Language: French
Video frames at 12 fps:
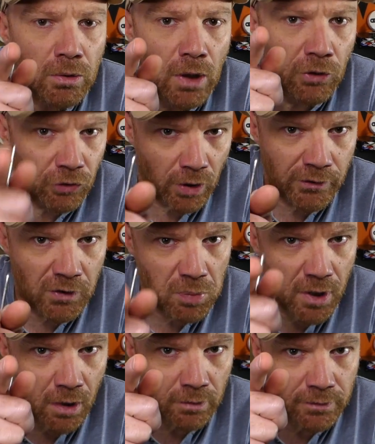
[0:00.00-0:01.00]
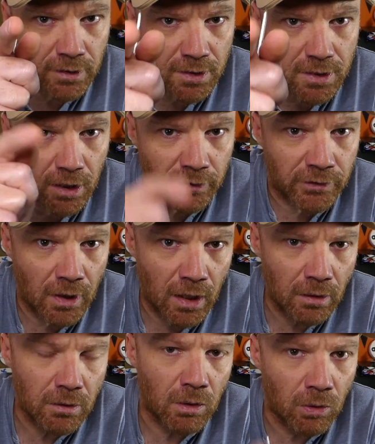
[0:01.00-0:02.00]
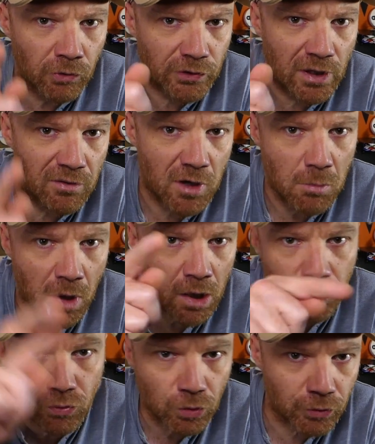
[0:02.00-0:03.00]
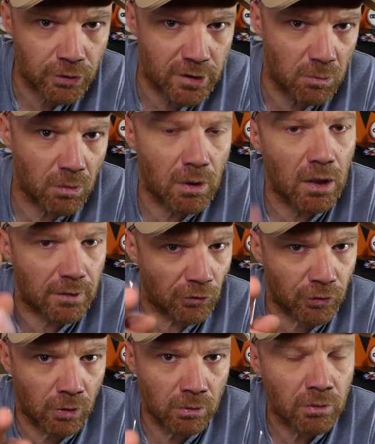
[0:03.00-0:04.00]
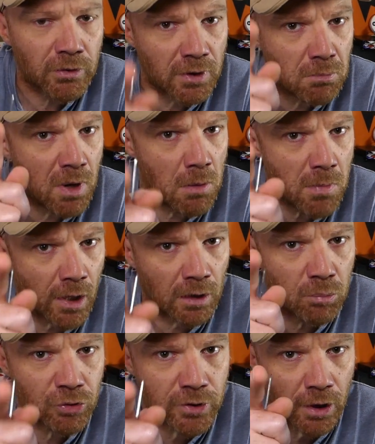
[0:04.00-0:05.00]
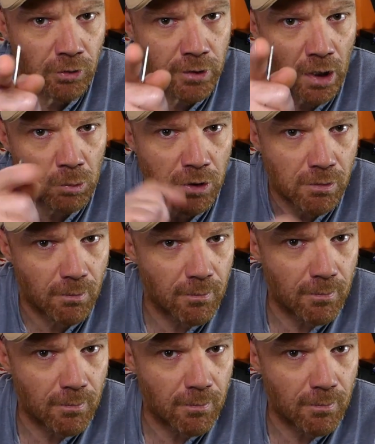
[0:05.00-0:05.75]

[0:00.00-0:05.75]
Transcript: Dans un récipient dédié à ça, on se lave les mains et tout le tout Attention, c'est une belle merde la poussière de carbone.